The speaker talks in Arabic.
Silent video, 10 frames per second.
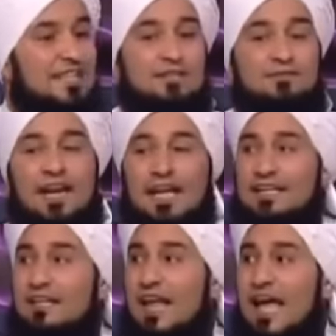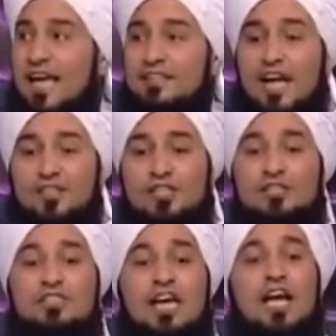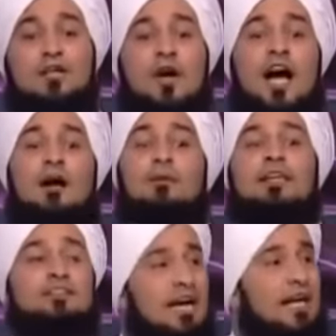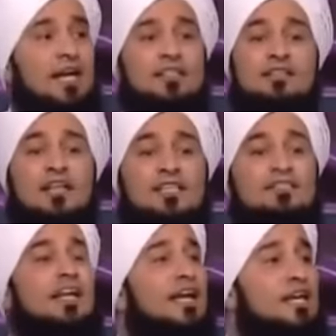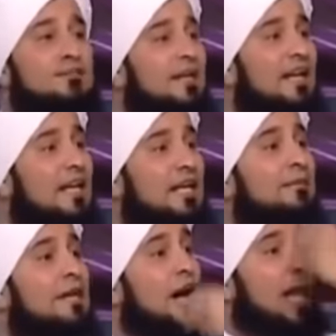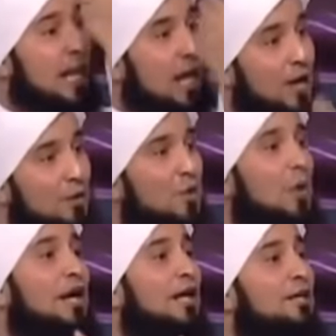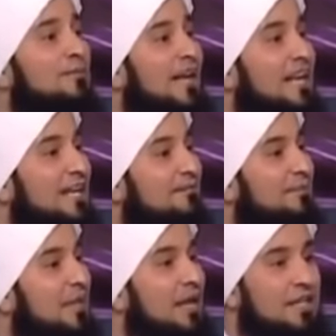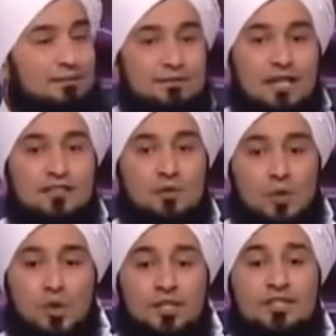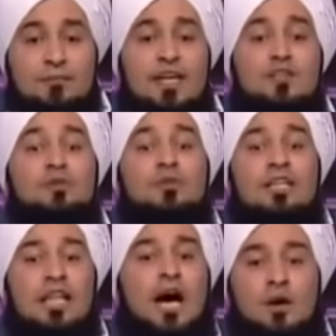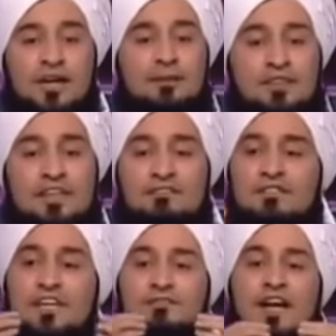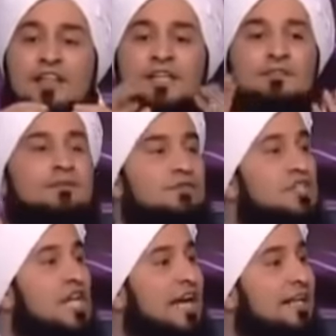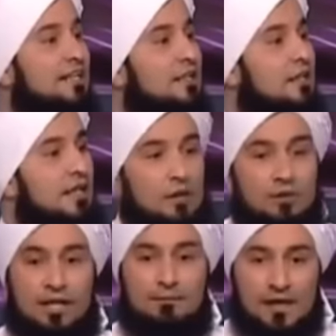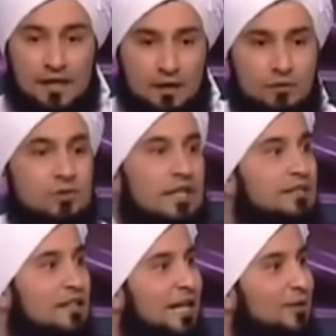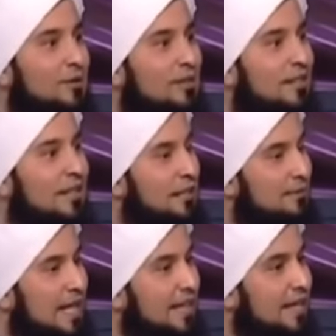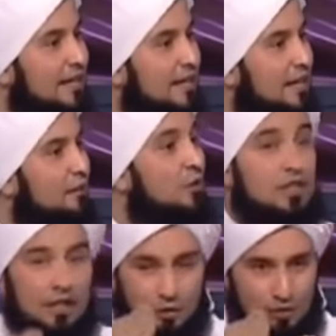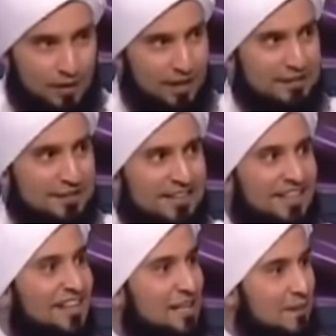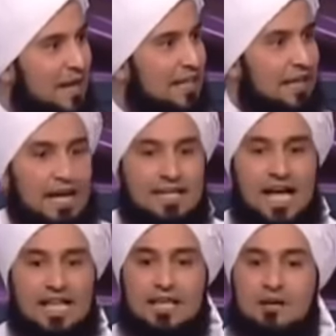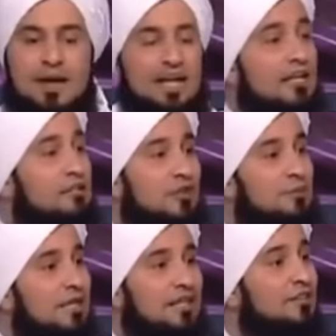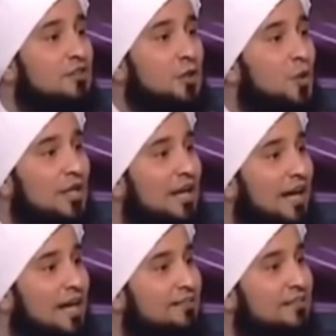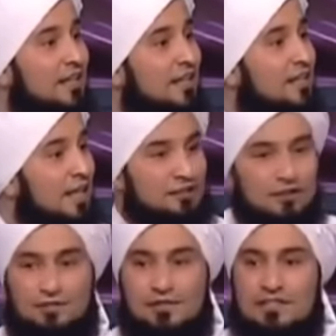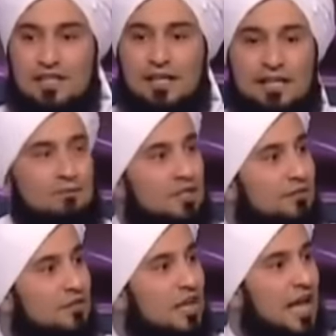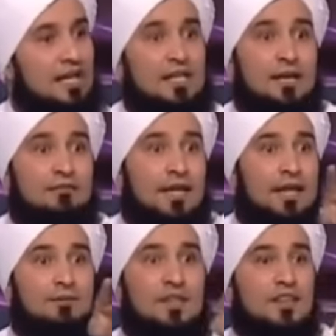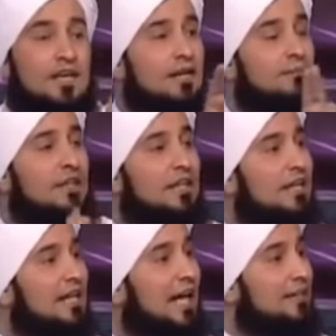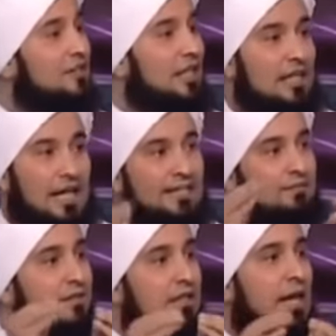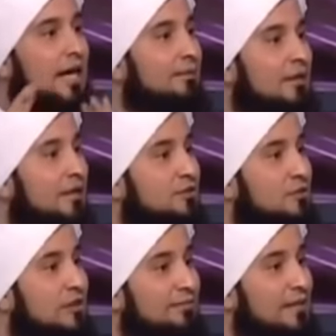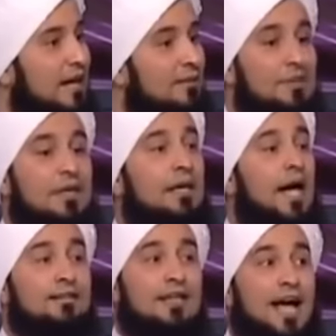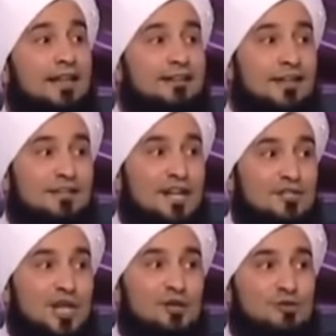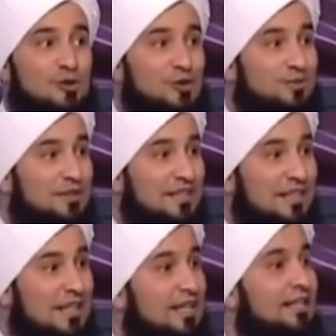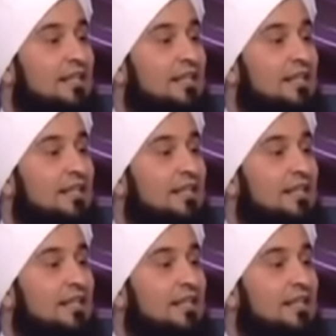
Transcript: فلا لا يحتاج الإنسان أن يحاول يتأكد أنت لست رقيبا عليهم الله هو الرقيب عليهم يبدأ دورك عندما يحصل تظاهر يعني مثلا فعل فاضح في, في شارع لا هنا ينبغي أن يكون هناك تدخل لماذا؟ وتدخل بالتي لماذا؟ لأن هذه حماية للجميع ليست حرية خاصة يأتي طفل صغير يمشي في الشارع فيرى منظرا منظرا خادشا للأدب في العلاقة بين رجل وامرأة حتى هذا تحتاج إلى أسلوب نعم